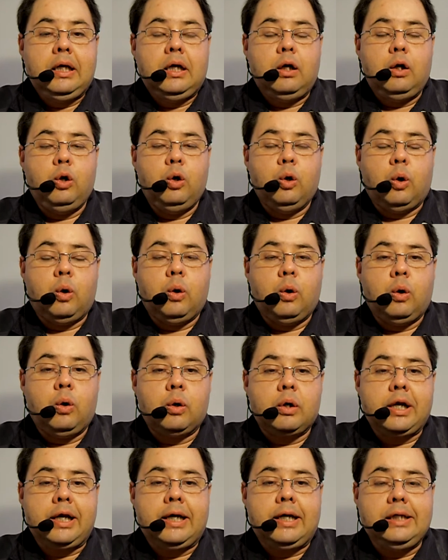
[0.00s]

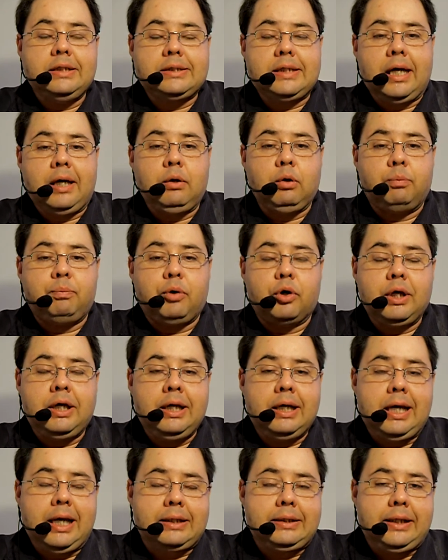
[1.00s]
lo requisado por
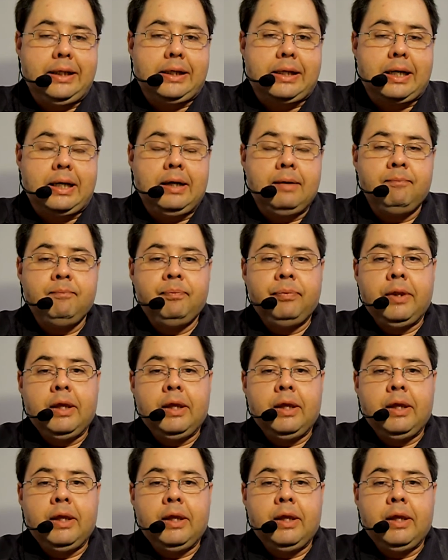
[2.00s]
Inglaterra,